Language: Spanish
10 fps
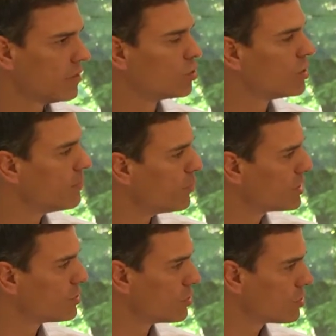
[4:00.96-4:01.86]
los
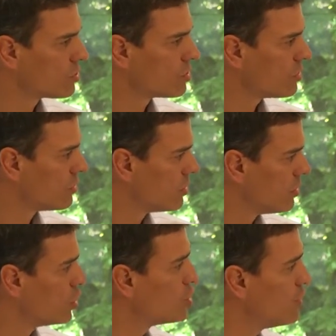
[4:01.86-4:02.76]
impuestos,
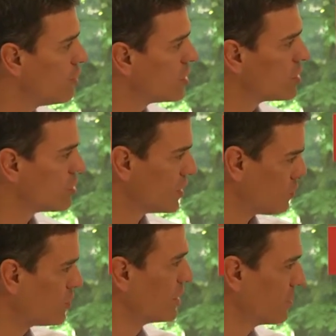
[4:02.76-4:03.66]
los impuestos,
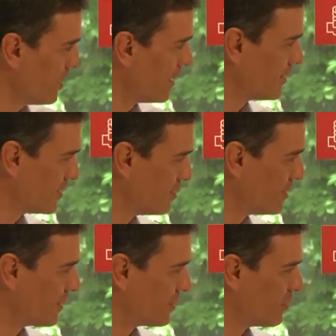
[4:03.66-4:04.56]
escucha que te, te,
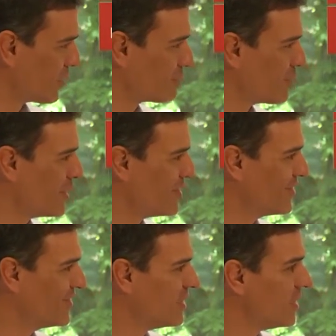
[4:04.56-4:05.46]
estoy,
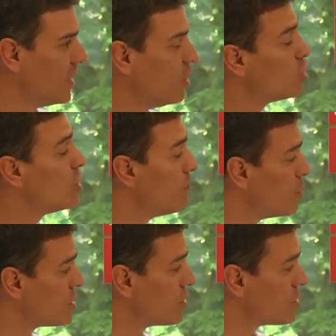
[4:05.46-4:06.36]
respondiendo, los
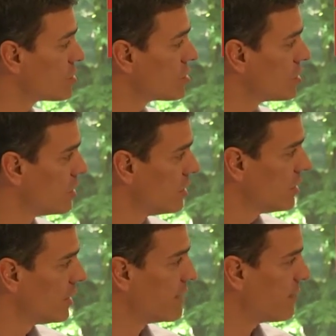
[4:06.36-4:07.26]
impuestos
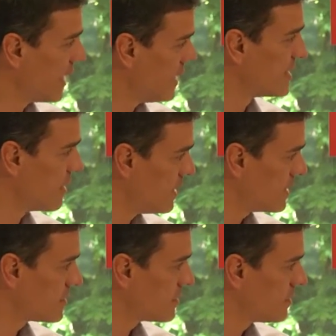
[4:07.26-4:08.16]
que paguéis al
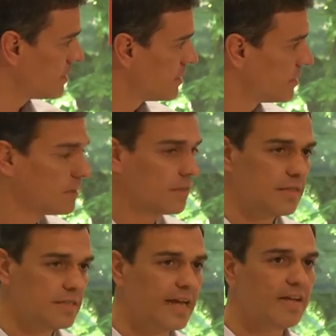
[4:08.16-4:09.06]
mes
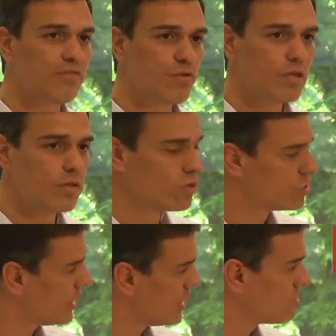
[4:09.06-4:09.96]
sean en función de
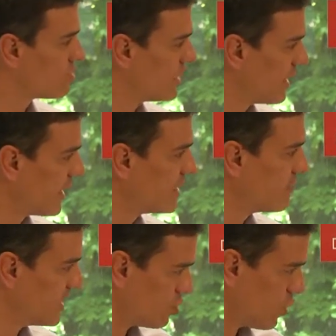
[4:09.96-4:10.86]
los ingresos que tengáis
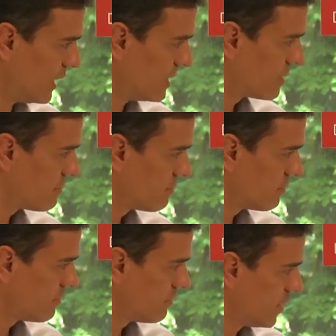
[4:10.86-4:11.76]
mensuales.
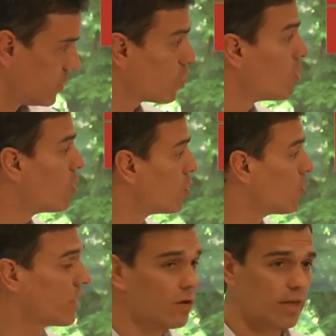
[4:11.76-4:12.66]
Y no como
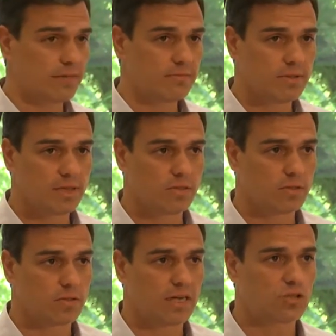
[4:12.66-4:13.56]
ocurre ahora, que
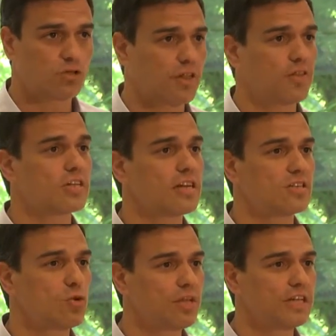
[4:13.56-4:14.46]
las cotizaciones a la
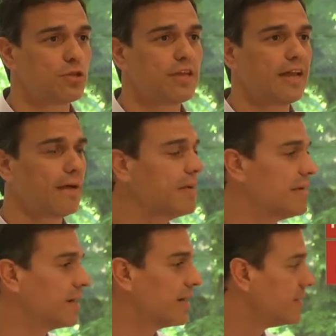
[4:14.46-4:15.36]
seguridad social, la
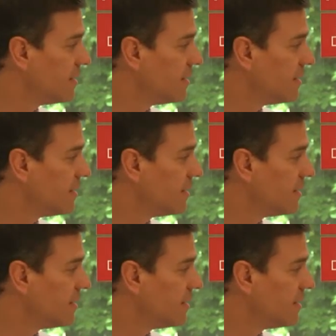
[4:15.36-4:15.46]
mínima,